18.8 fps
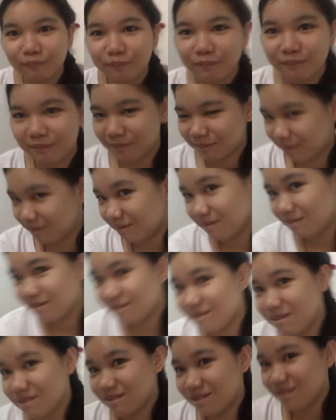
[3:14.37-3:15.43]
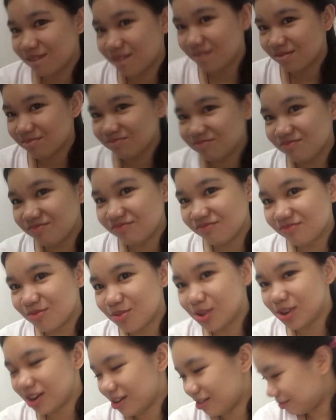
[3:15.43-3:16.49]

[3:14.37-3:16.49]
gusto matanggap ngayong birthday mo? Wala.